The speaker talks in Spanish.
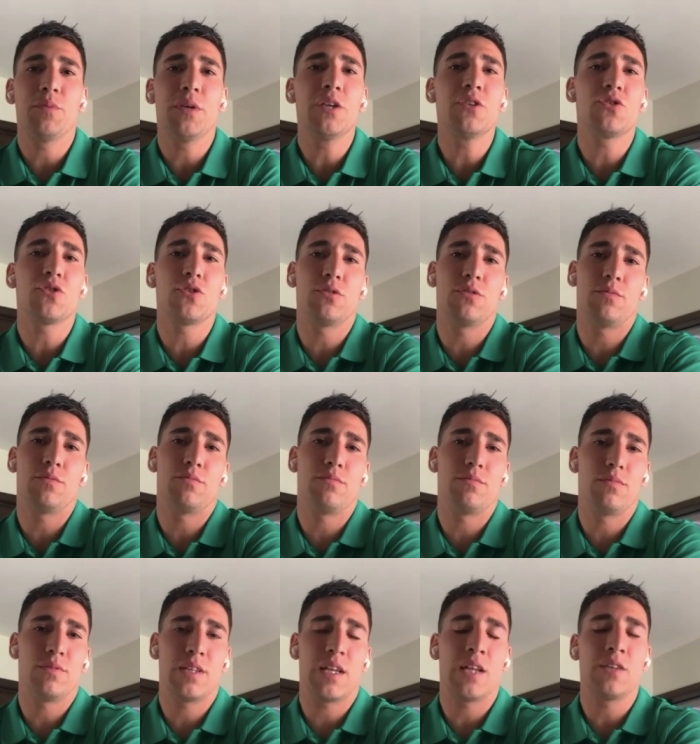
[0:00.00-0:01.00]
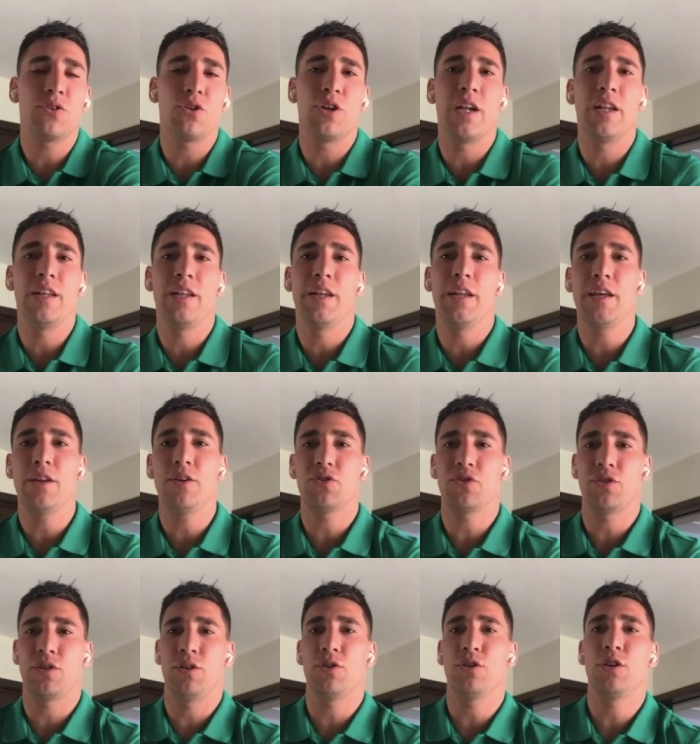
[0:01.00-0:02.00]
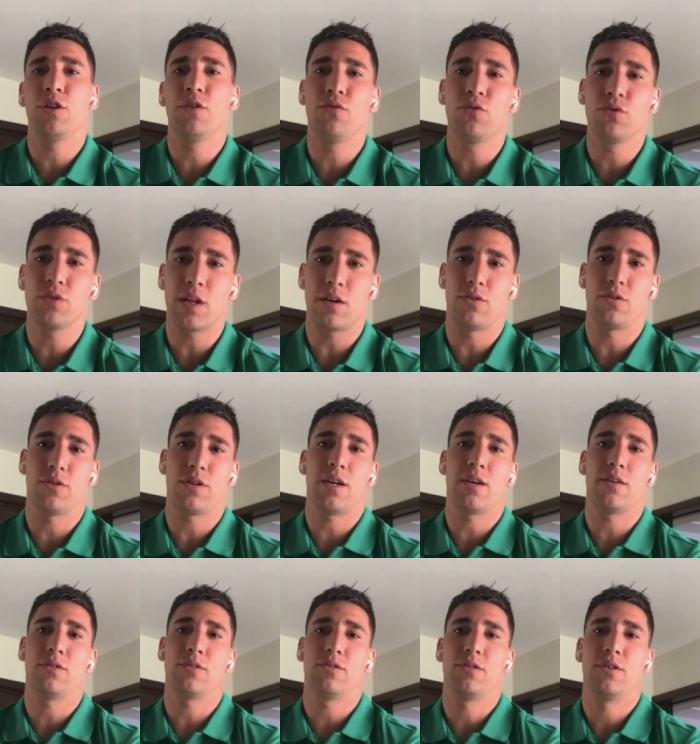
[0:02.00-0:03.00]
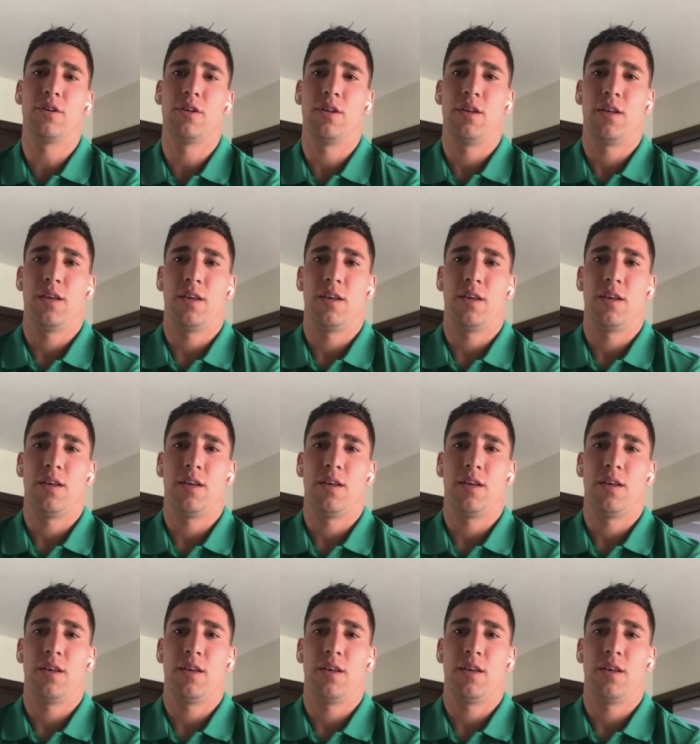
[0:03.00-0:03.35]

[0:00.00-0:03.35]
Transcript: no pienso tanto en el dinero, sino en disfrutar lo que hago.